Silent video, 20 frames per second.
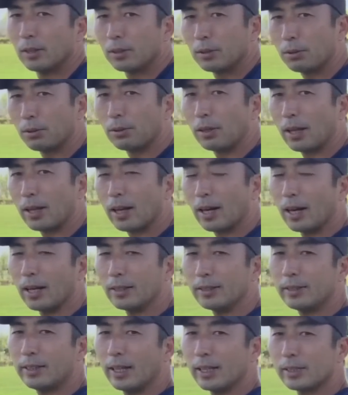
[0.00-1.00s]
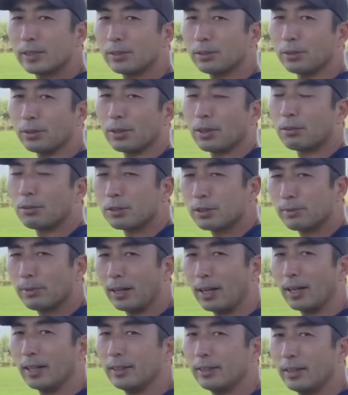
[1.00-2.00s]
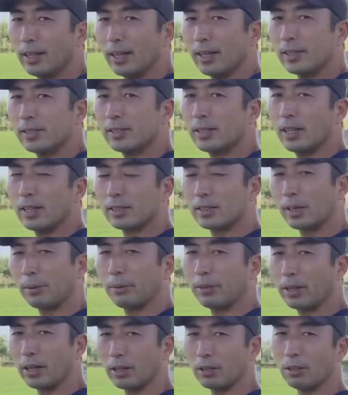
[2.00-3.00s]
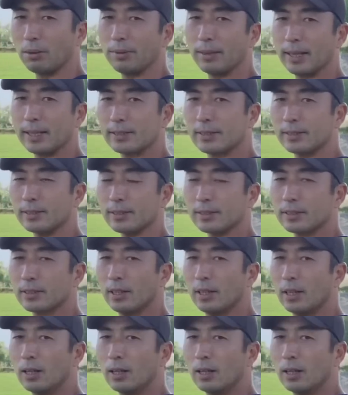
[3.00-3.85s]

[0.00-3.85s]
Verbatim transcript: 土台が安定するというか骨盤安定して背骨が伸びやすいです。